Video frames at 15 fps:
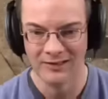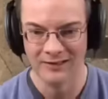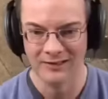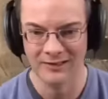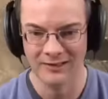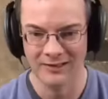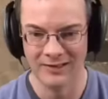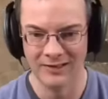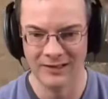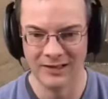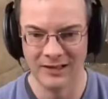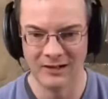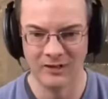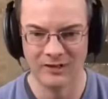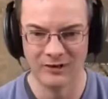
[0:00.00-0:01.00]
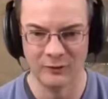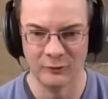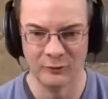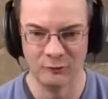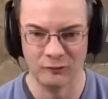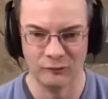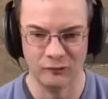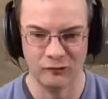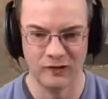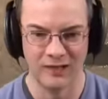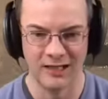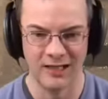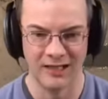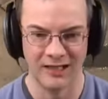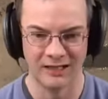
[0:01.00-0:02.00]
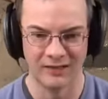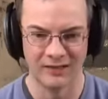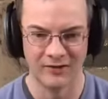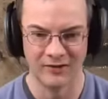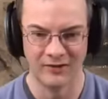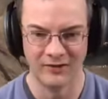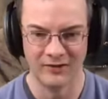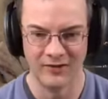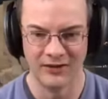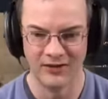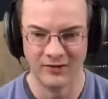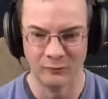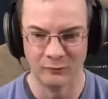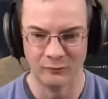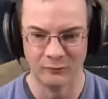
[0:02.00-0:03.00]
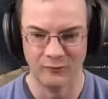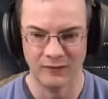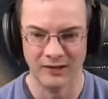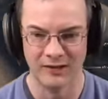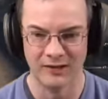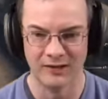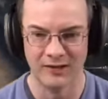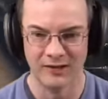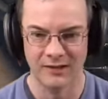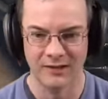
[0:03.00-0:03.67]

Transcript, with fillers: Ja, ah, er ist zu schlagen, das ist nicht so schwierig